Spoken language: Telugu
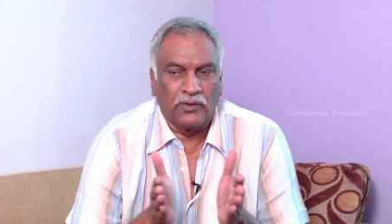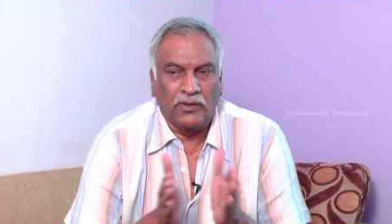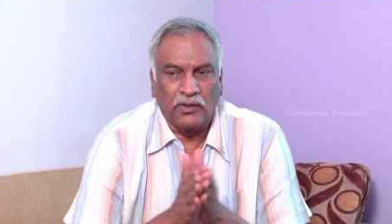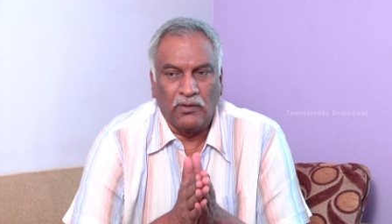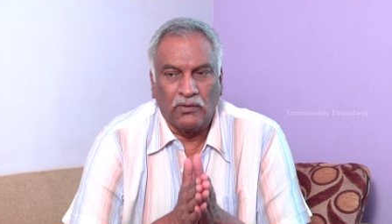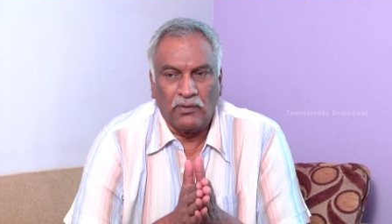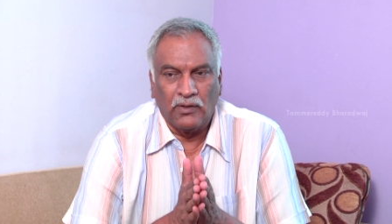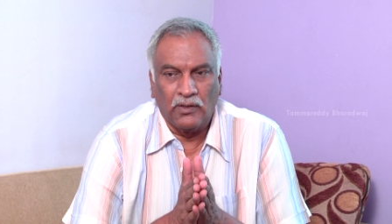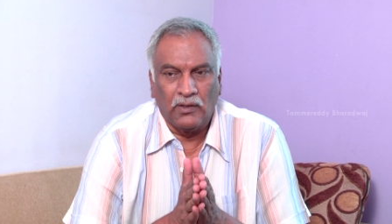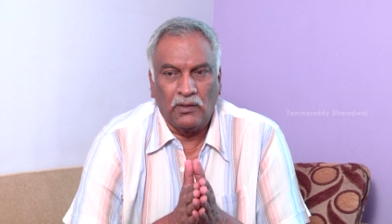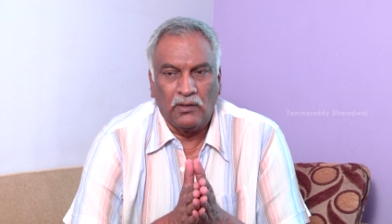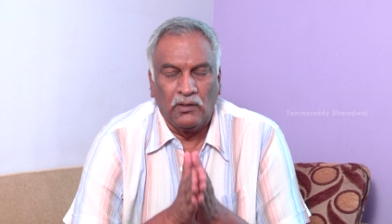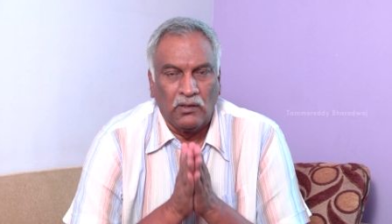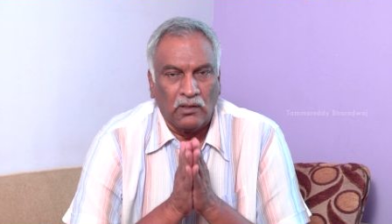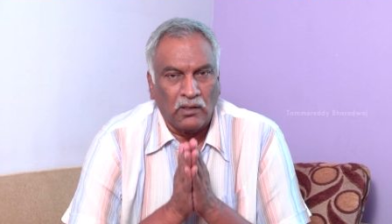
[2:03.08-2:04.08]
ఒకటిగా ఉండాలి
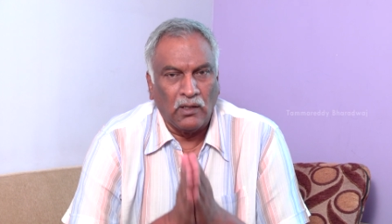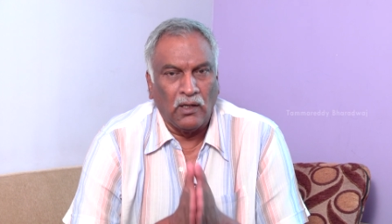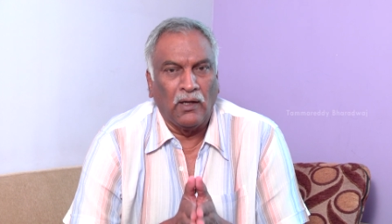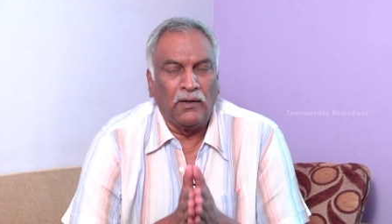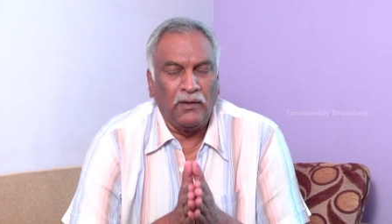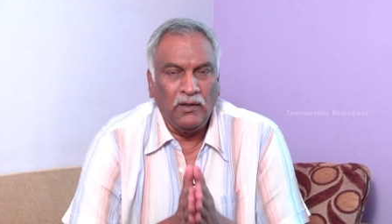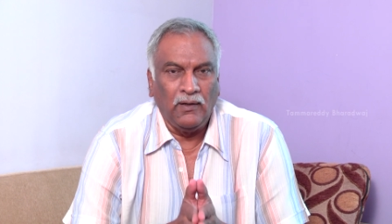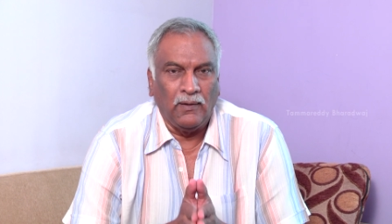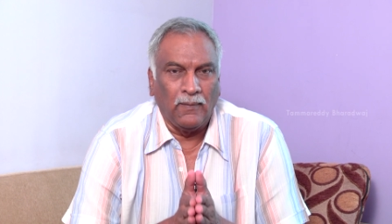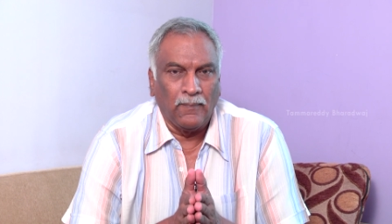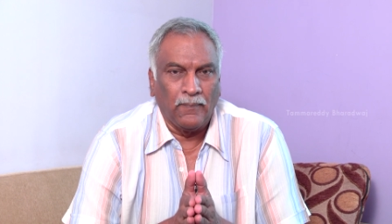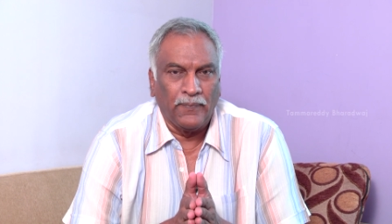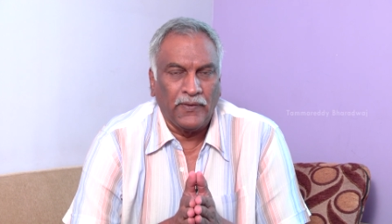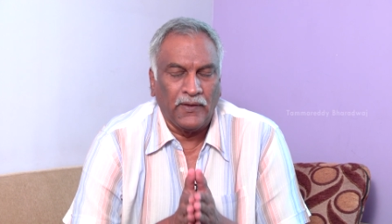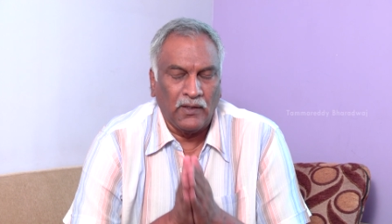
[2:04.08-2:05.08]
కానీ
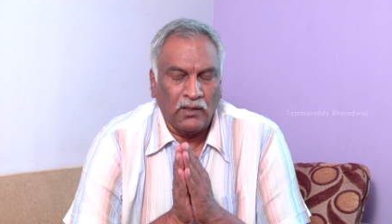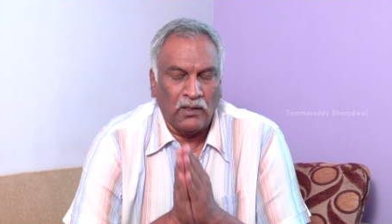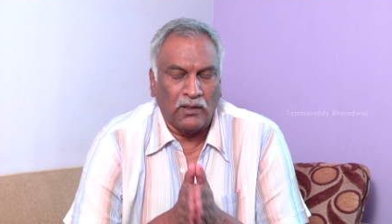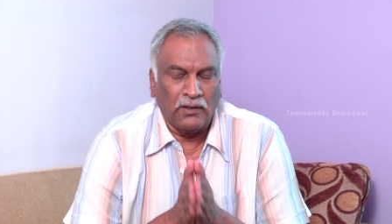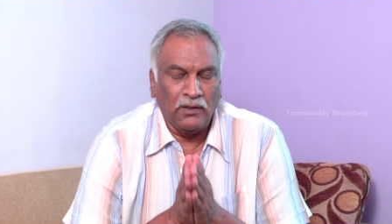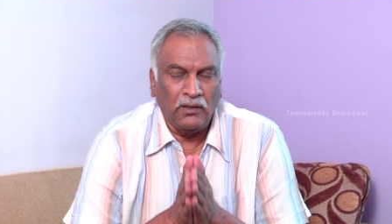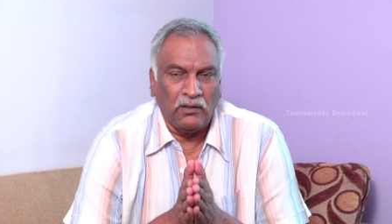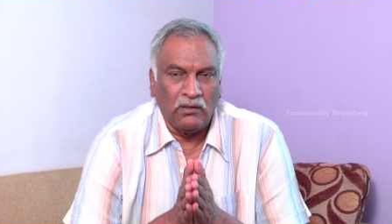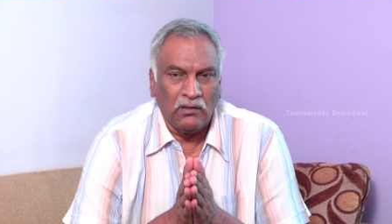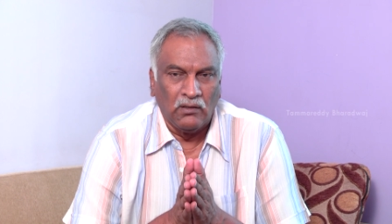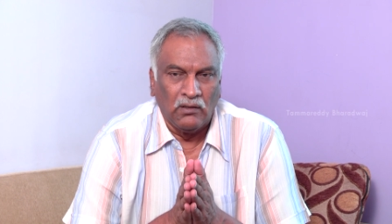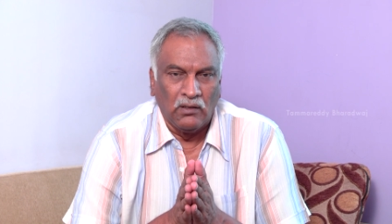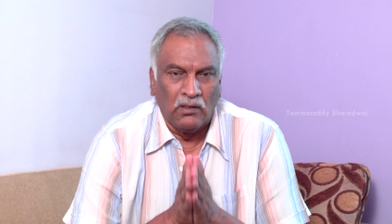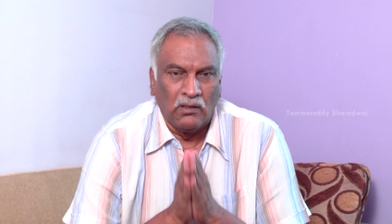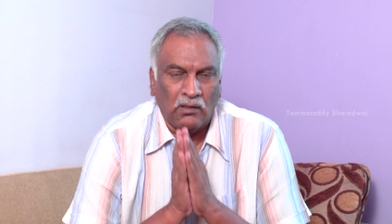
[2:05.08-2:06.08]
కానీ
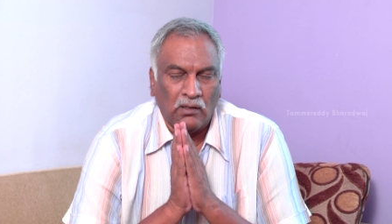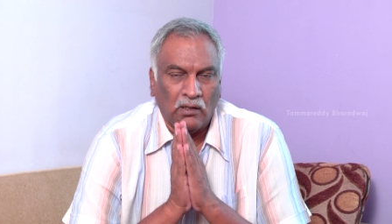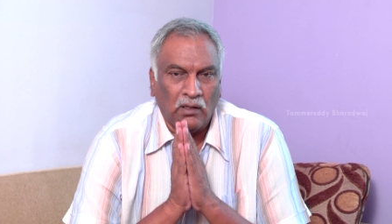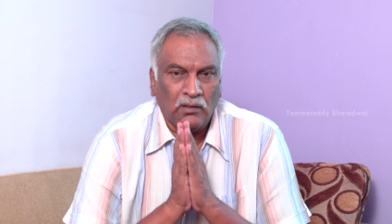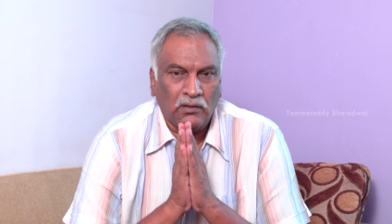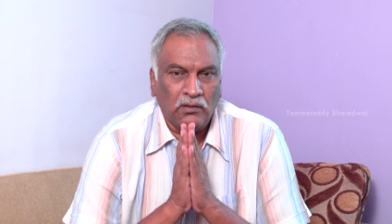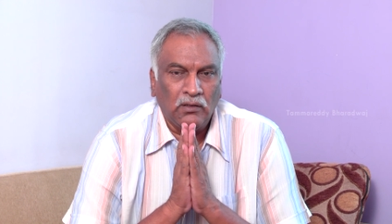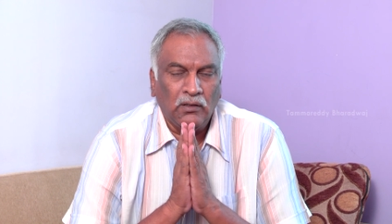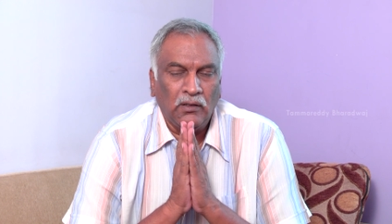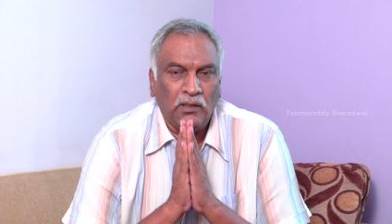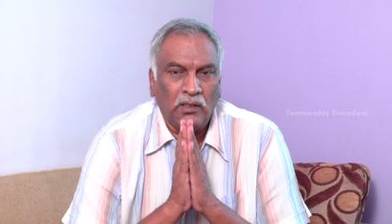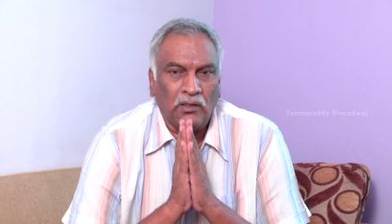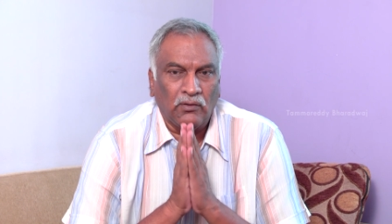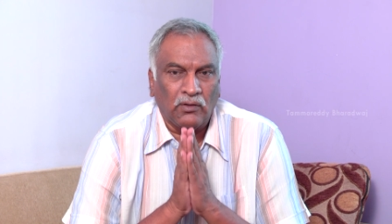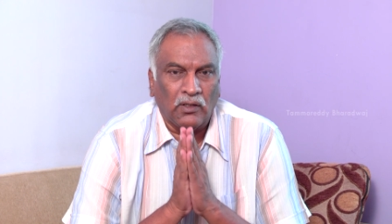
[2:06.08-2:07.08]
నార్త్
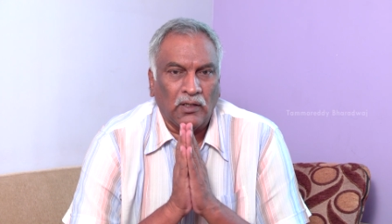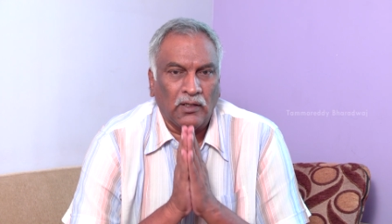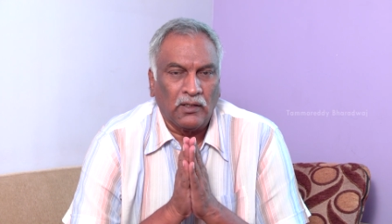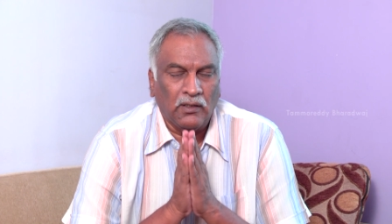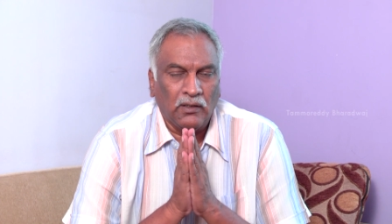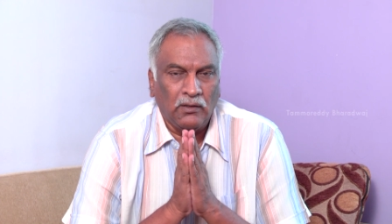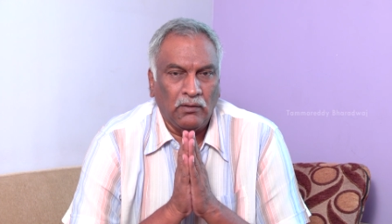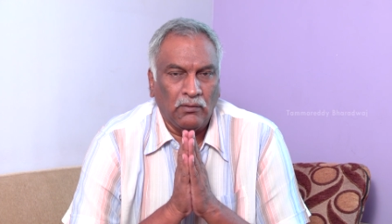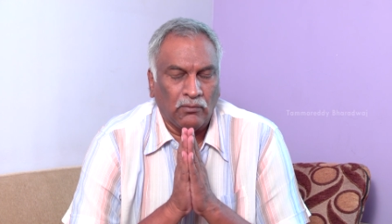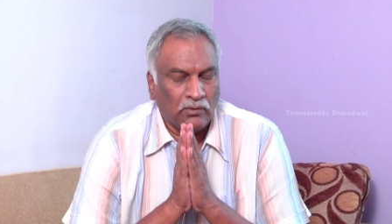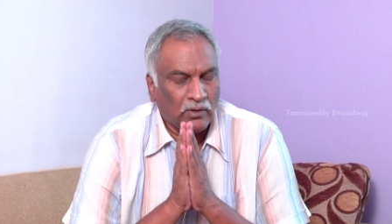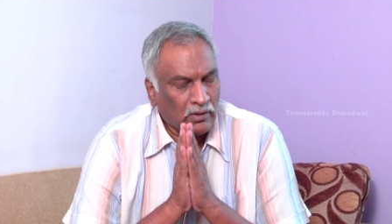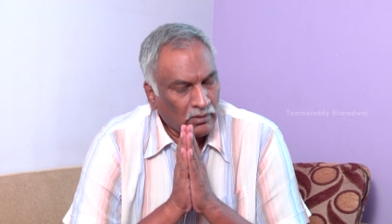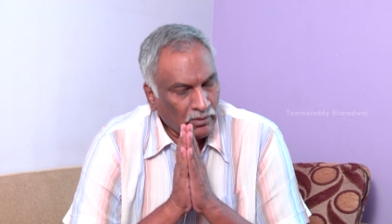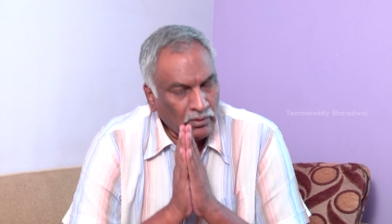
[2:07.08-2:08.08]
ఇండియా వాళ్ళకి
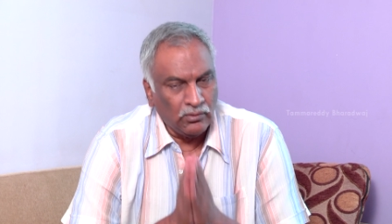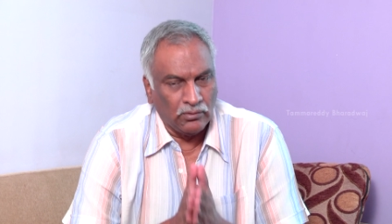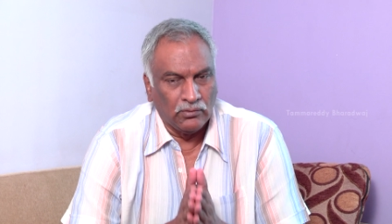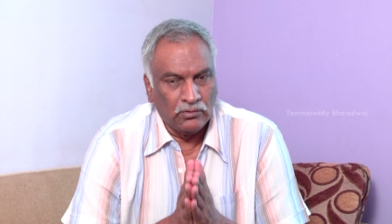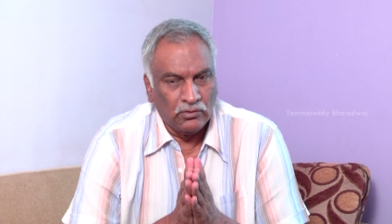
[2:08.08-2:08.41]
వాళ్ళు